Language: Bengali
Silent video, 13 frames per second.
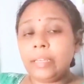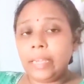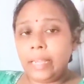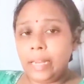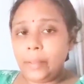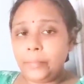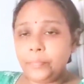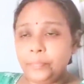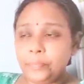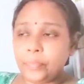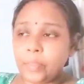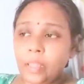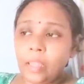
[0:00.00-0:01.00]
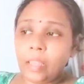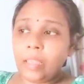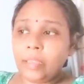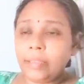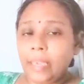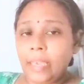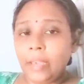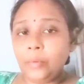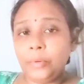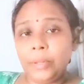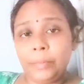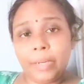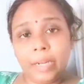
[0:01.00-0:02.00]
খেলাম খেয়ে
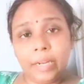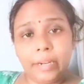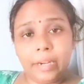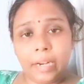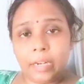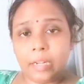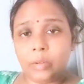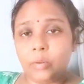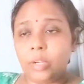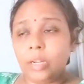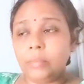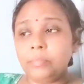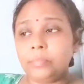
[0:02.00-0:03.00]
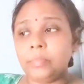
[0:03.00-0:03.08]
উঠে বেড়ালে রান্না করলাম